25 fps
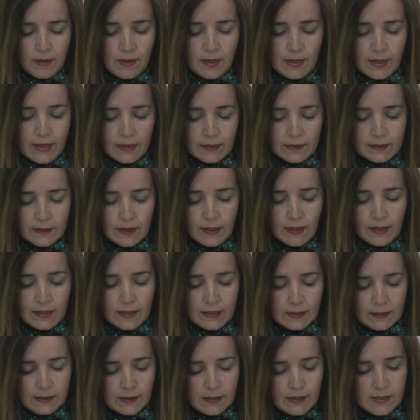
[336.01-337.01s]
de la alta
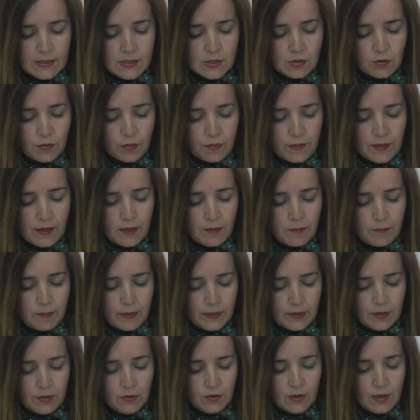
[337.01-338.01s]
jerarquía social
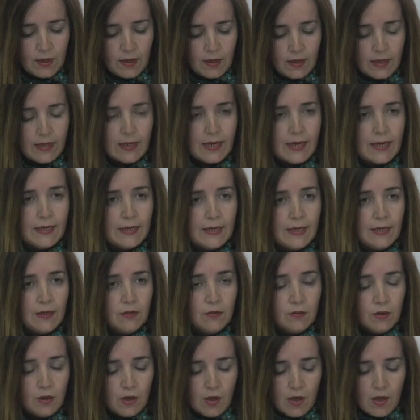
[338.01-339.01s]
española en
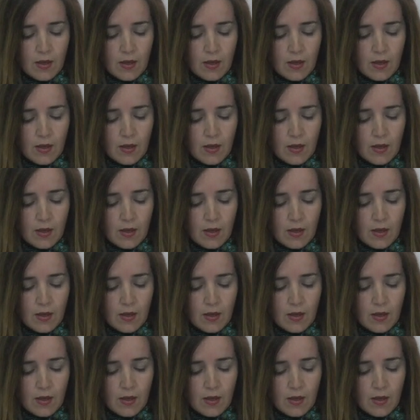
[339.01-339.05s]
anhelo